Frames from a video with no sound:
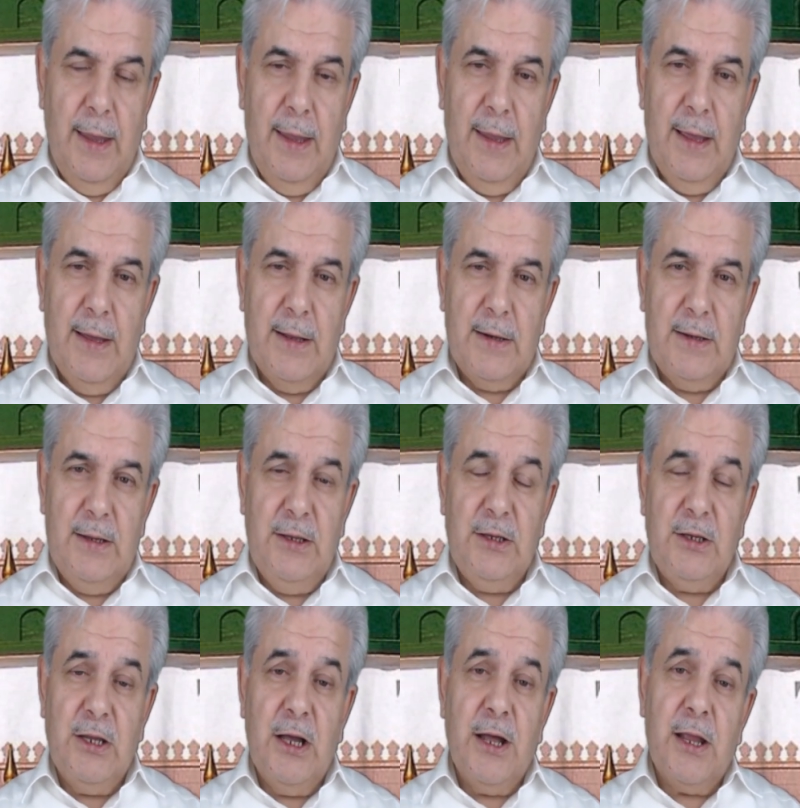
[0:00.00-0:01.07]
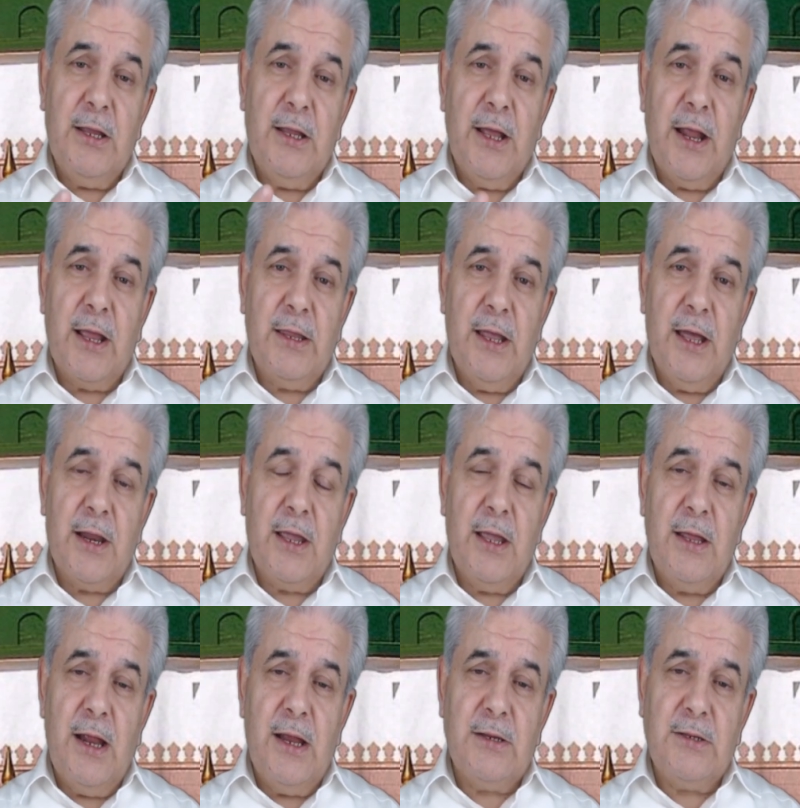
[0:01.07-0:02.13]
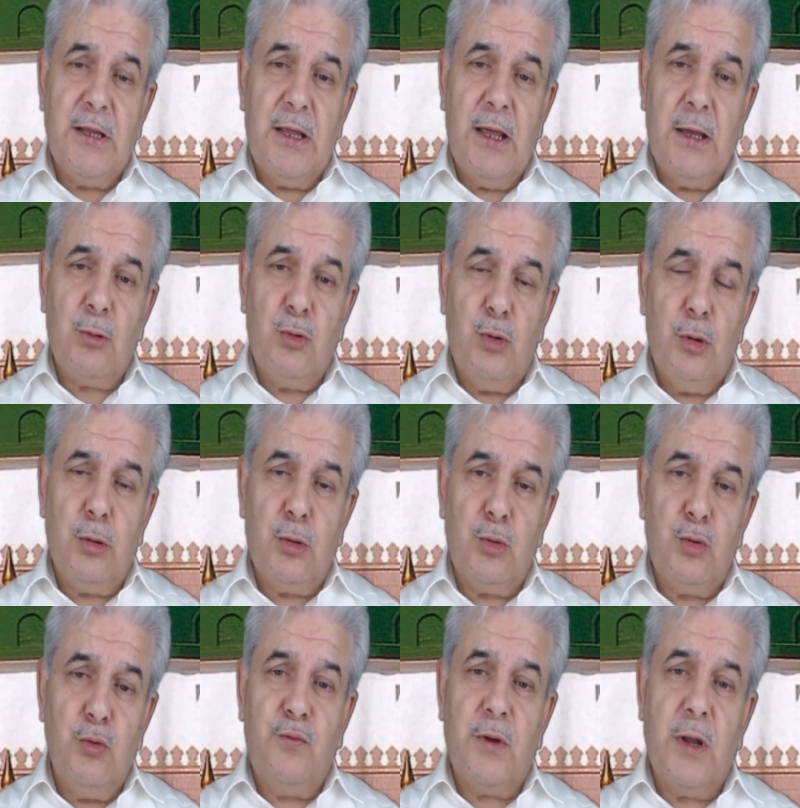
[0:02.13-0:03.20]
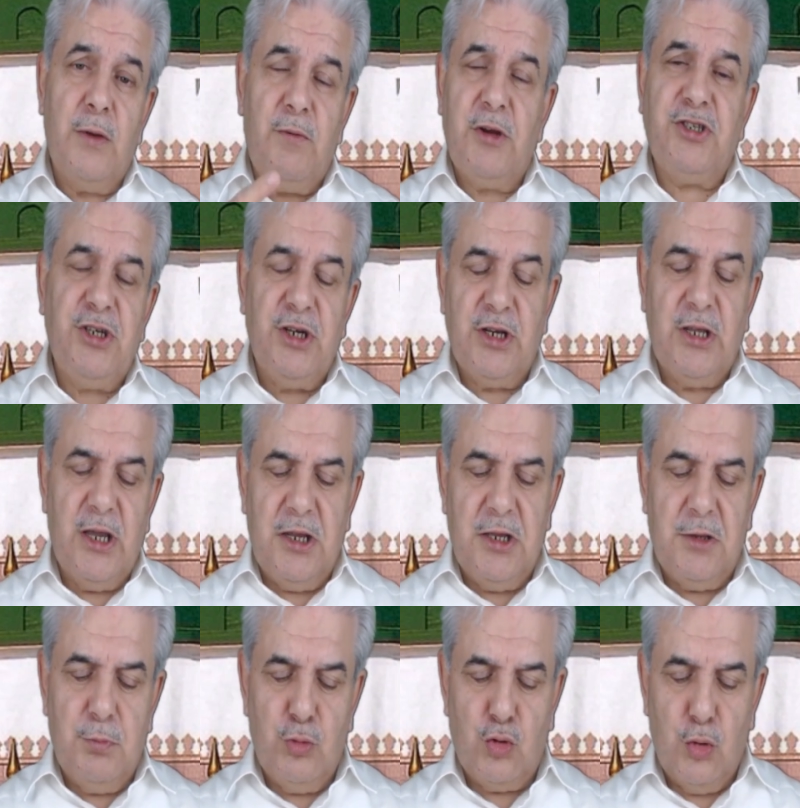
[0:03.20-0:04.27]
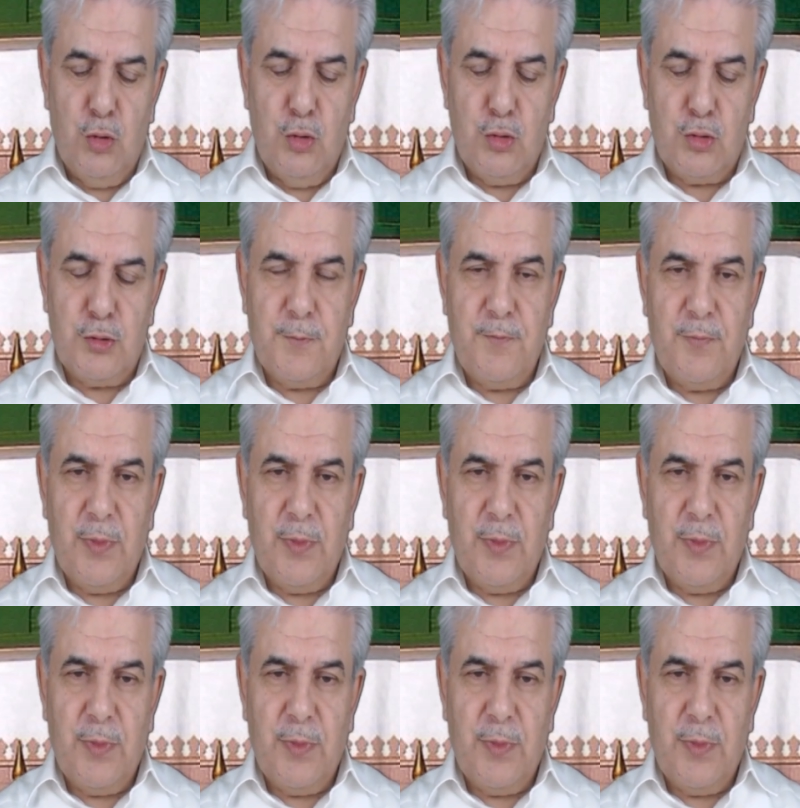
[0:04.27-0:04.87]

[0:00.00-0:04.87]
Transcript: eğer inkar ederek terk ederse de kul küfre ve şirke gitmiş olur.